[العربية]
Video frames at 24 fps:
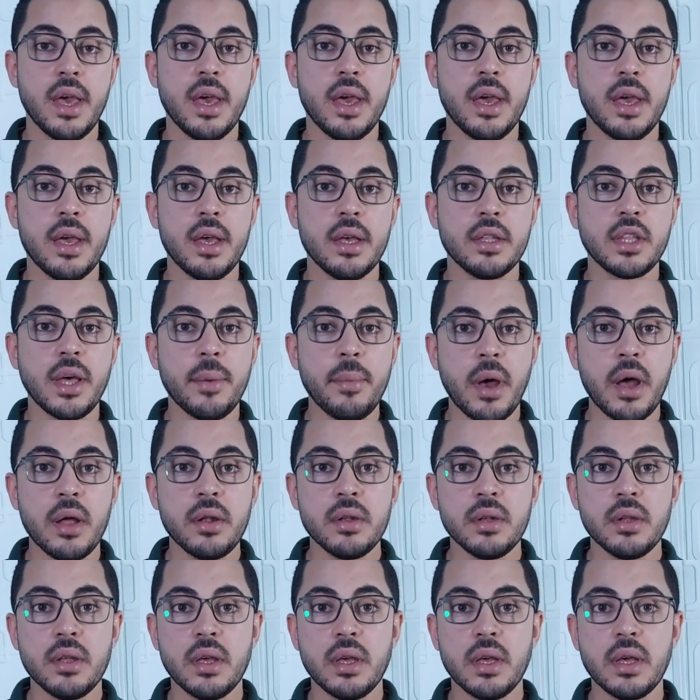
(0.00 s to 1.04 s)
آه،
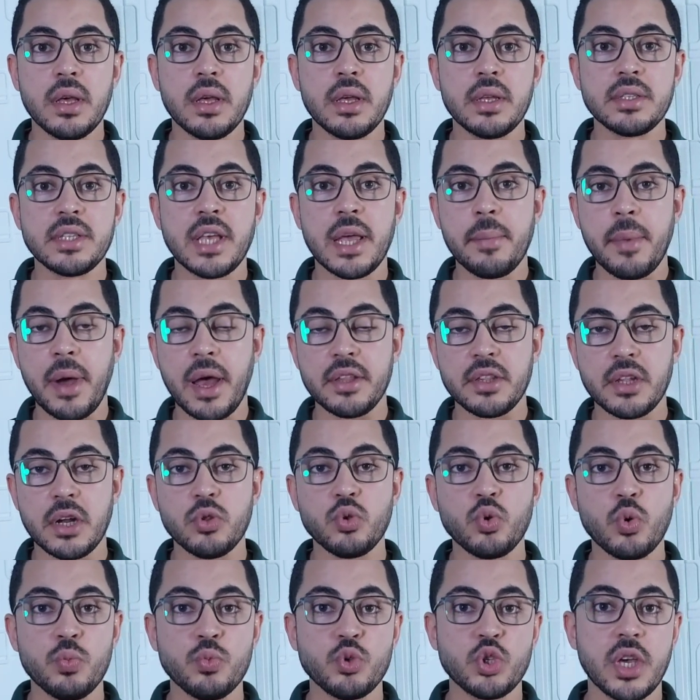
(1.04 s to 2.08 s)
طبعا آه، زي ما
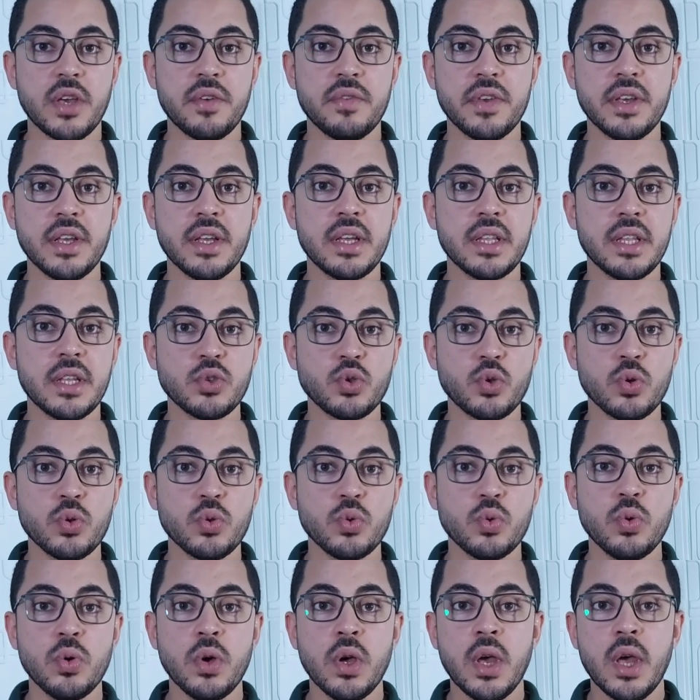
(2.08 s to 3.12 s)
حضراتكم شايفين كده
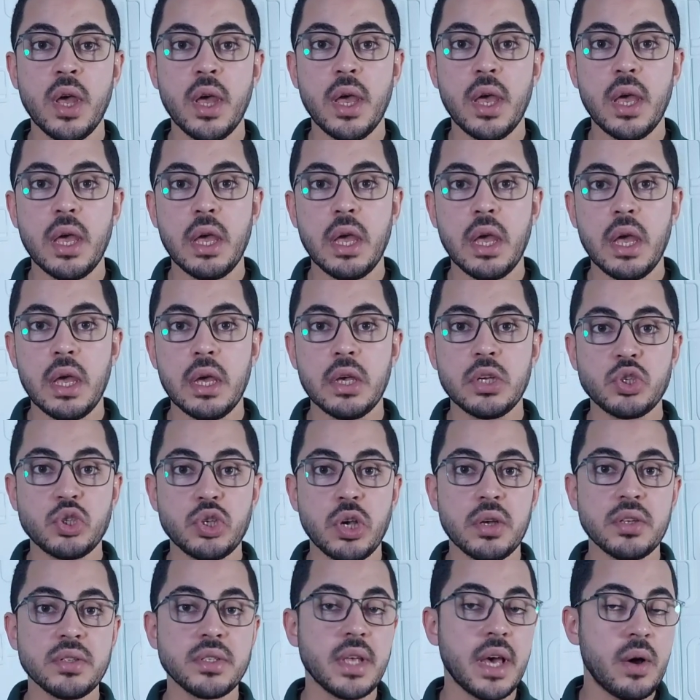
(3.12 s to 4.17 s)
صورته
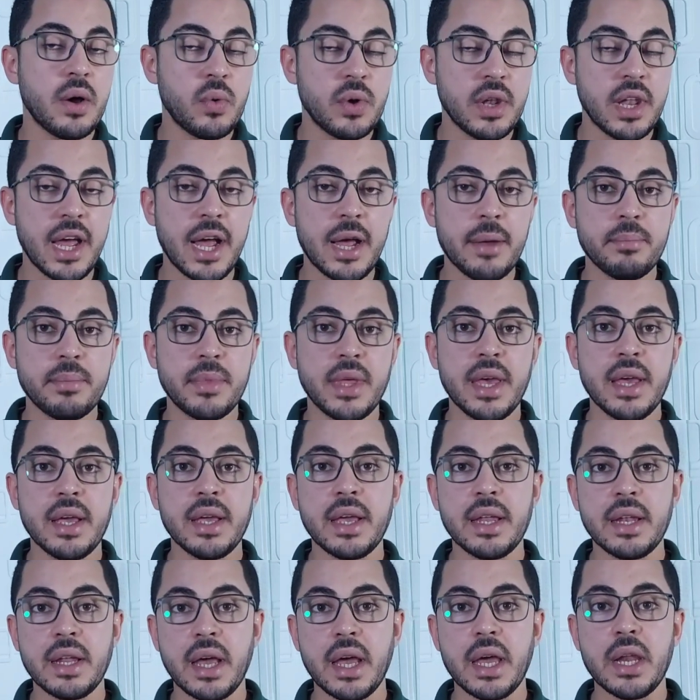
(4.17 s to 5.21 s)
الشخص او اللاعب ده
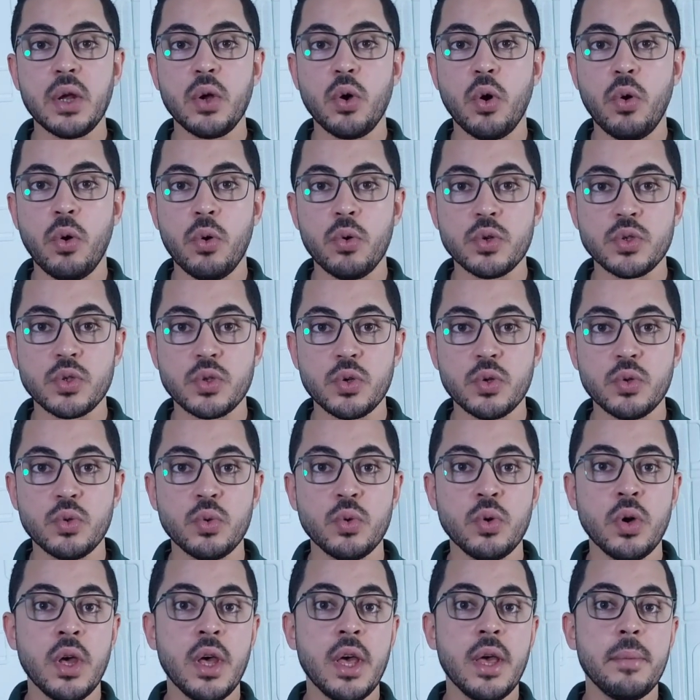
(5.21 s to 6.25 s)
كان خارج هو
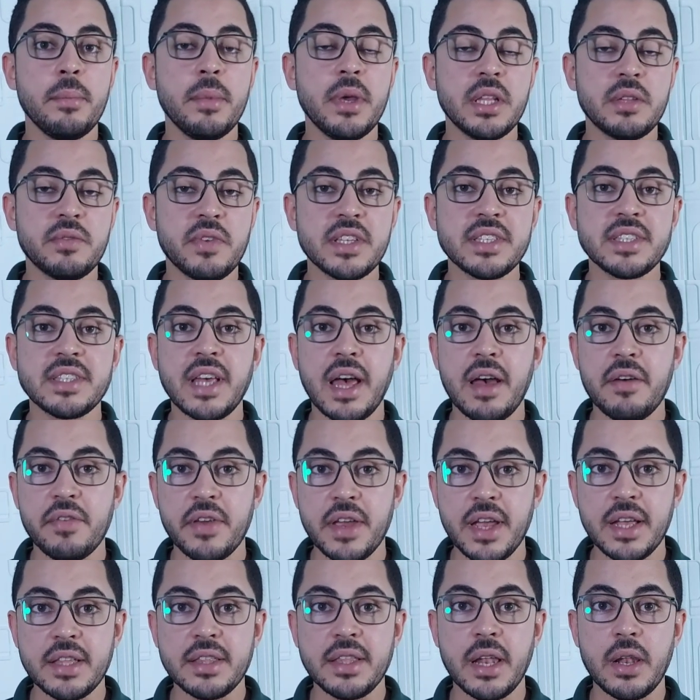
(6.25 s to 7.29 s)
واسرته بيتفسح في
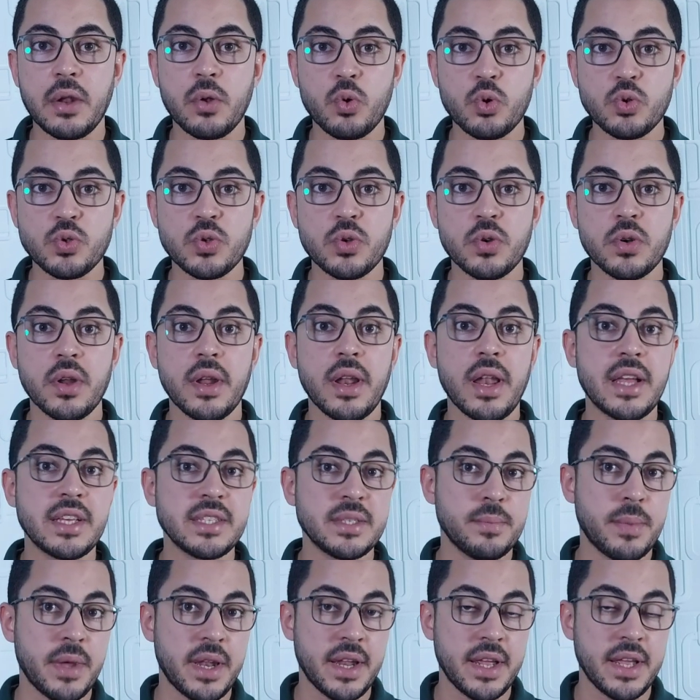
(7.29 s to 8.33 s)
احدى الجزر
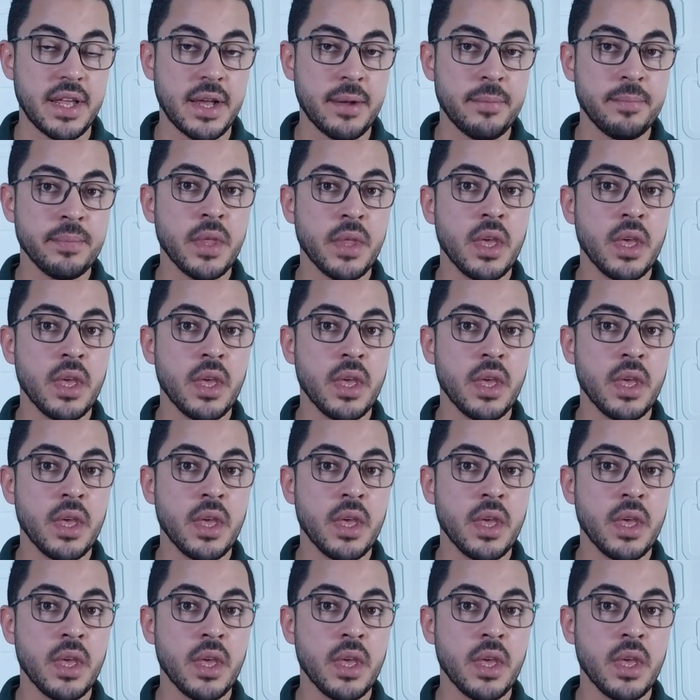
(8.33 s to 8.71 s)
الاسبانيه